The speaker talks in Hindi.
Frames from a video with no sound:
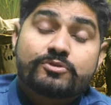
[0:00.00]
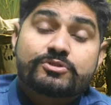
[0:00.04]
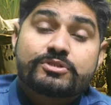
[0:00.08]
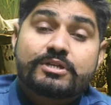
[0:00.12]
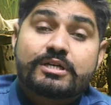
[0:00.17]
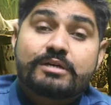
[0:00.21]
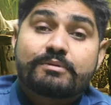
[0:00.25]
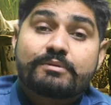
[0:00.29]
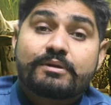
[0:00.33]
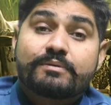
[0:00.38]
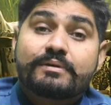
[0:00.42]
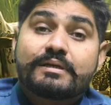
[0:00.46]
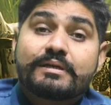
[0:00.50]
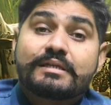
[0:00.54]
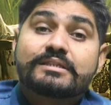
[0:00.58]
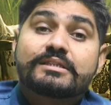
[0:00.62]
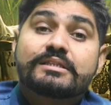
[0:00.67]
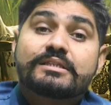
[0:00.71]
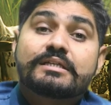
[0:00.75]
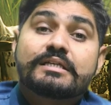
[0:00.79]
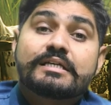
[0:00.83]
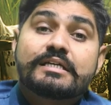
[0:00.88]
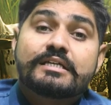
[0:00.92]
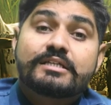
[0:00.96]
पहुंच रहा है मतलब
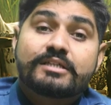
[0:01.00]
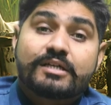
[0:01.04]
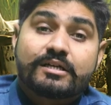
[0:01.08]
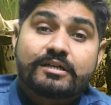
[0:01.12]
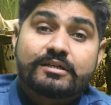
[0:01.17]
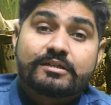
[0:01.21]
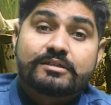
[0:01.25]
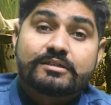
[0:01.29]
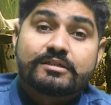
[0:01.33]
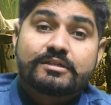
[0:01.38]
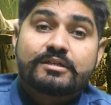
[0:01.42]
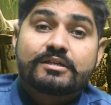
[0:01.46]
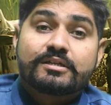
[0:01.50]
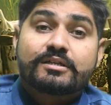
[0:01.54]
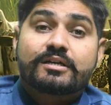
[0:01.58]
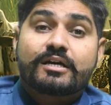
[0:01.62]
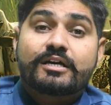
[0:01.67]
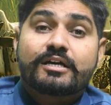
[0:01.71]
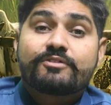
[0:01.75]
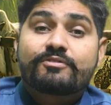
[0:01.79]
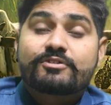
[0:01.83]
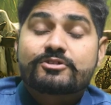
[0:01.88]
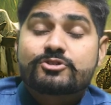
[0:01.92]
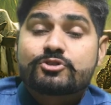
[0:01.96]
इतनी ठंड
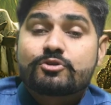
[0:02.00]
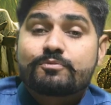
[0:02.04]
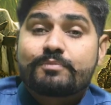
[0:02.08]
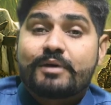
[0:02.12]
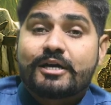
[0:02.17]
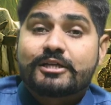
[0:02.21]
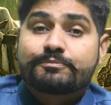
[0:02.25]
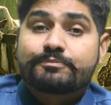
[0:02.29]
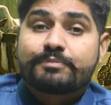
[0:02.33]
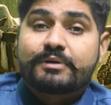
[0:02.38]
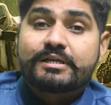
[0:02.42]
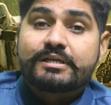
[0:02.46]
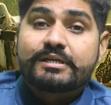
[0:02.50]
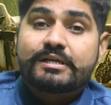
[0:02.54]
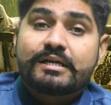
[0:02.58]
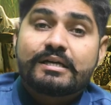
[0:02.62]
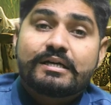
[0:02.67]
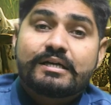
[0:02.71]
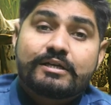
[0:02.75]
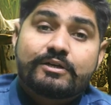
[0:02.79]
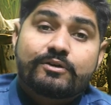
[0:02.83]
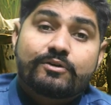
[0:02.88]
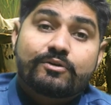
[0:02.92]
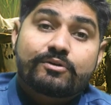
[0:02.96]
कई वर्षों बाद पड़ी है